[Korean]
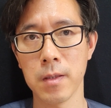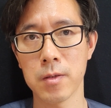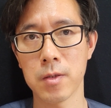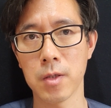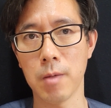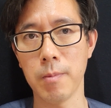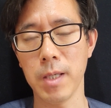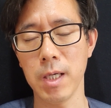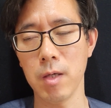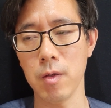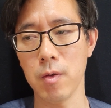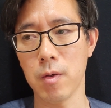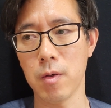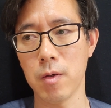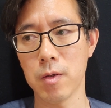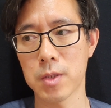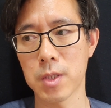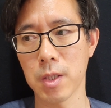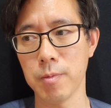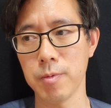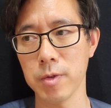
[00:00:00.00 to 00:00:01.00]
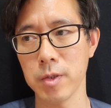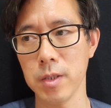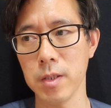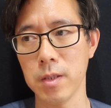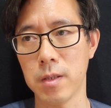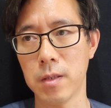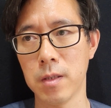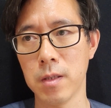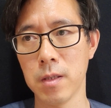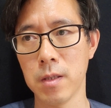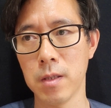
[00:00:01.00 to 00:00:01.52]
정말로
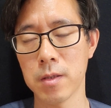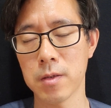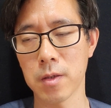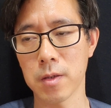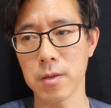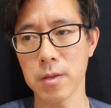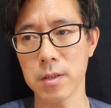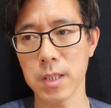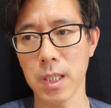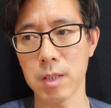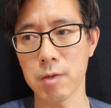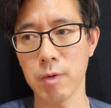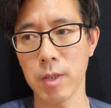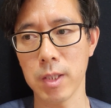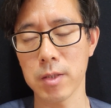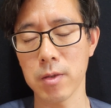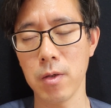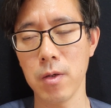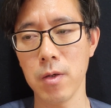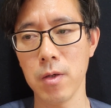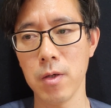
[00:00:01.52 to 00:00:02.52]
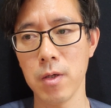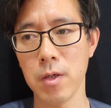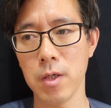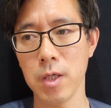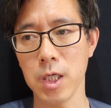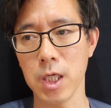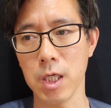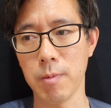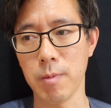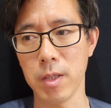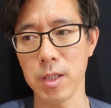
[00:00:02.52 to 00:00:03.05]
저분은 성성장구에서
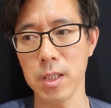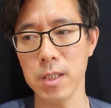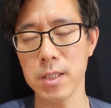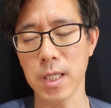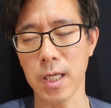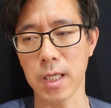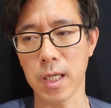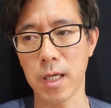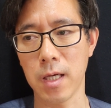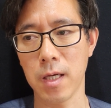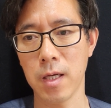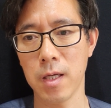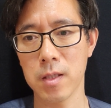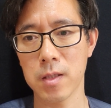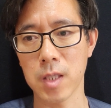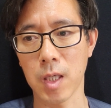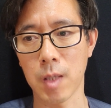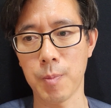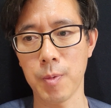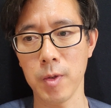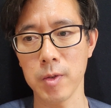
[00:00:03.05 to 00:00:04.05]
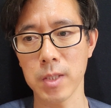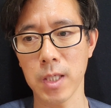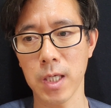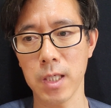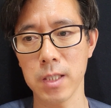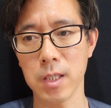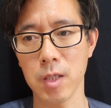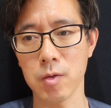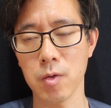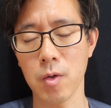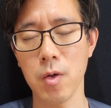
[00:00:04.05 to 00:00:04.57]
임원 이상의 대표이사가
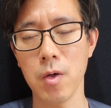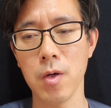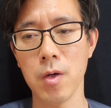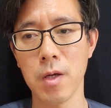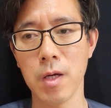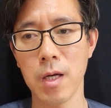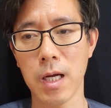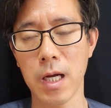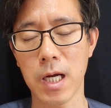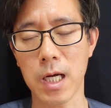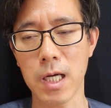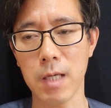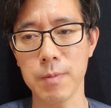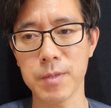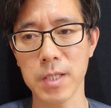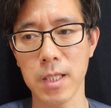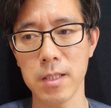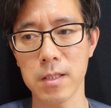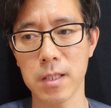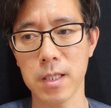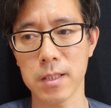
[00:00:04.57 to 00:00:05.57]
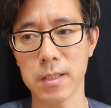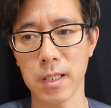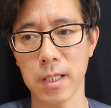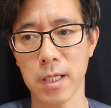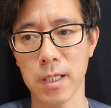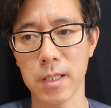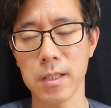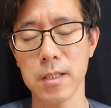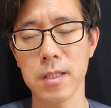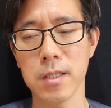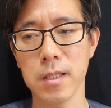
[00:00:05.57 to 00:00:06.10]
돼도 아깝지 않을 것
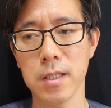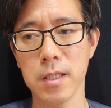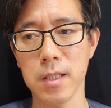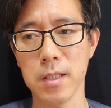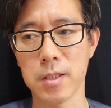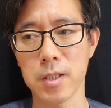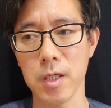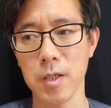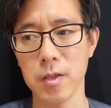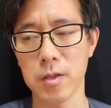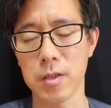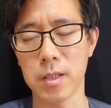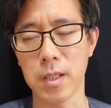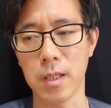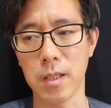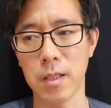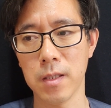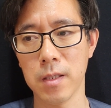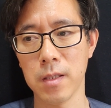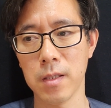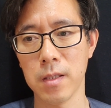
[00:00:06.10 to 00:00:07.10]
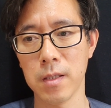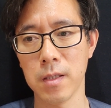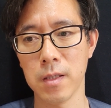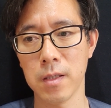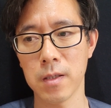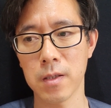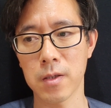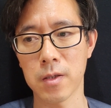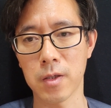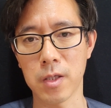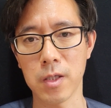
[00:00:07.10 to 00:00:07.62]
같다라는 인재였는데
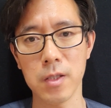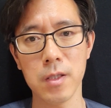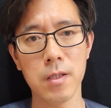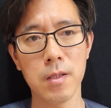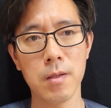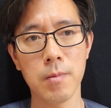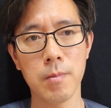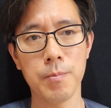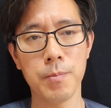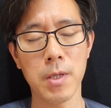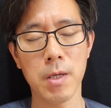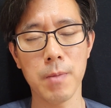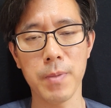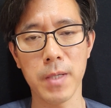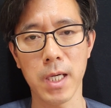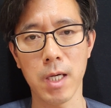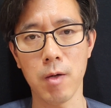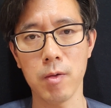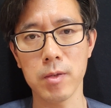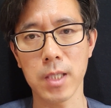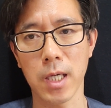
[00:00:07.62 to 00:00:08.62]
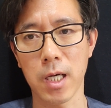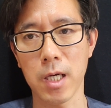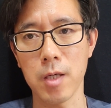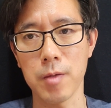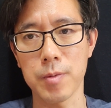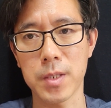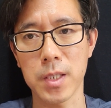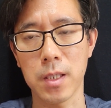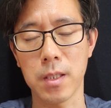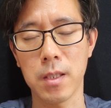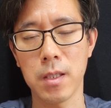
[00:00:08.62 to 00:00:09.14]
그런 평판하고
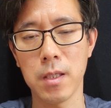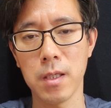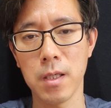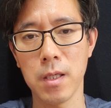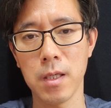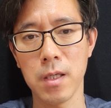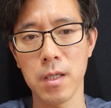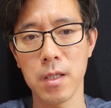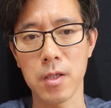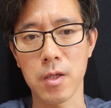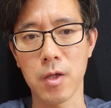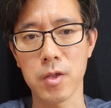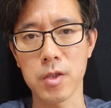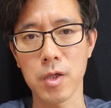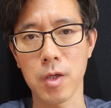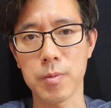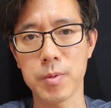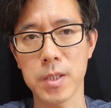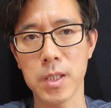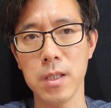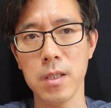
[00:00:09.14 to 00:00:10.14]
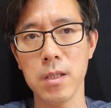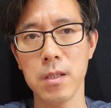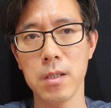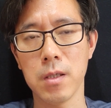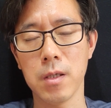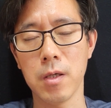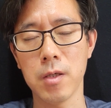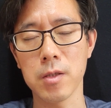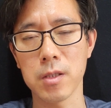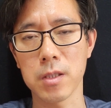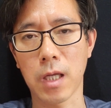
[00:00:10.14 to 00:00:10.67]
상관없이 여지없이
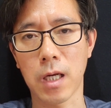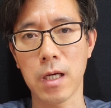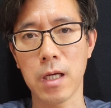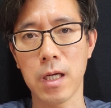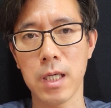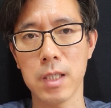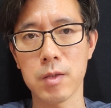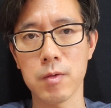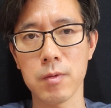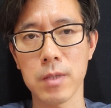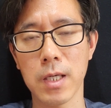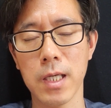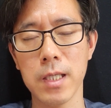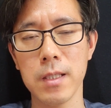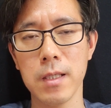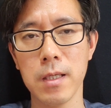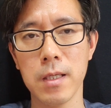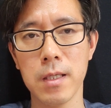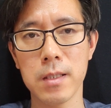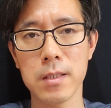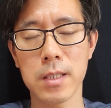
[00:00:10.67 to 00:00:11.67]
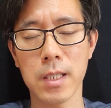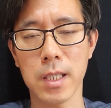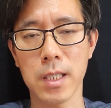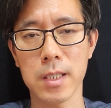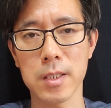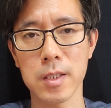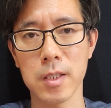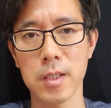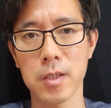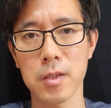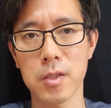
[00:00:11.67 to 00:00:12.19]
어느 날 한순간
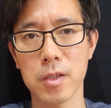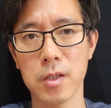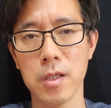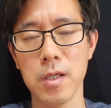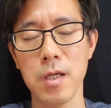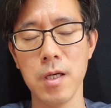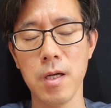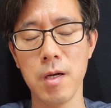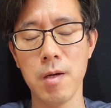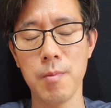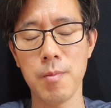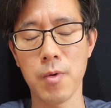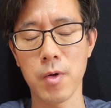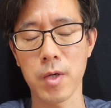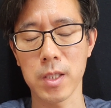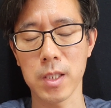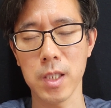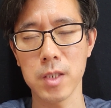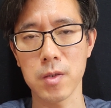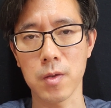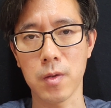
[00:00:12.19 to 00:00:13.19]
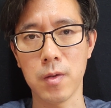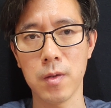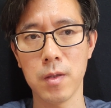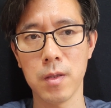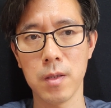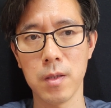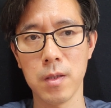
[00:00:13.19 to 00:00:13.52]
사라지는 것들을 보게 되죠.